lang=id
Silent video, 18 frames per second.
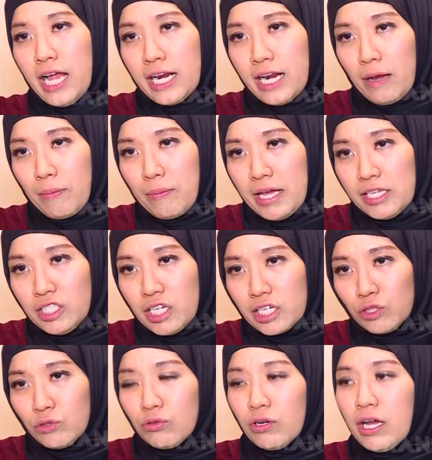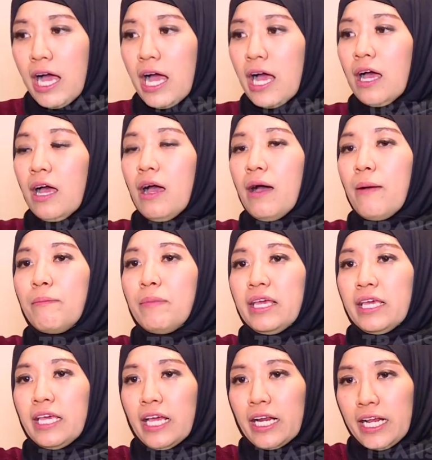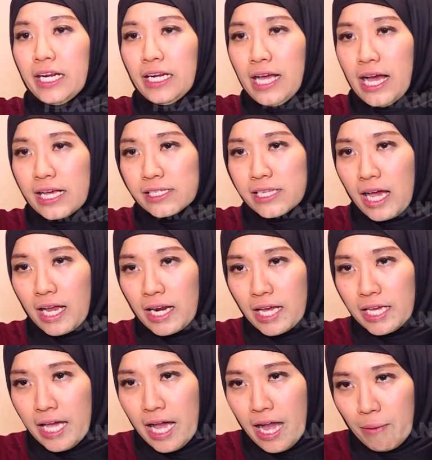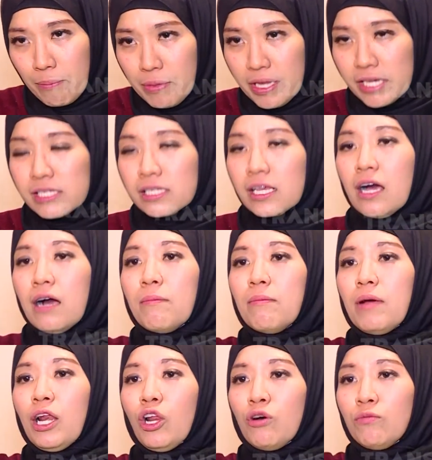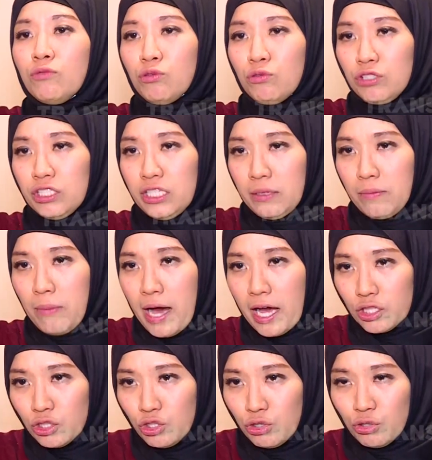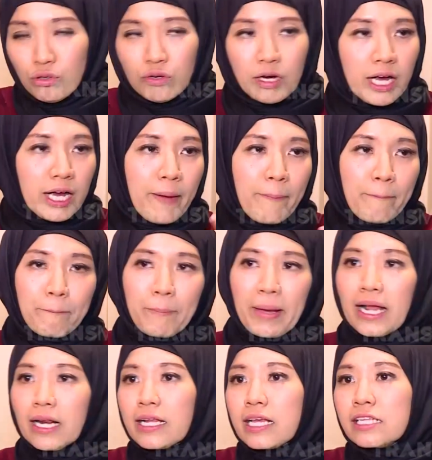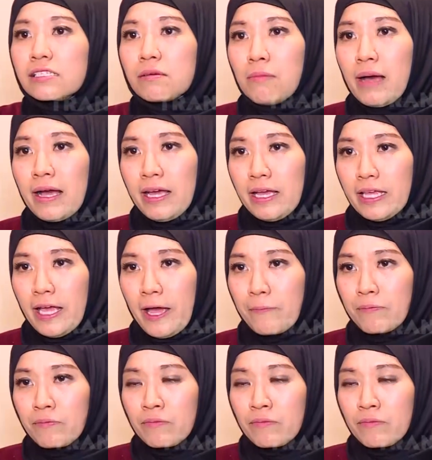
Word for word: anak belajar juga, mikirin gas yang lagi habis, belum nyuci baju, ngepel dan sebagainya.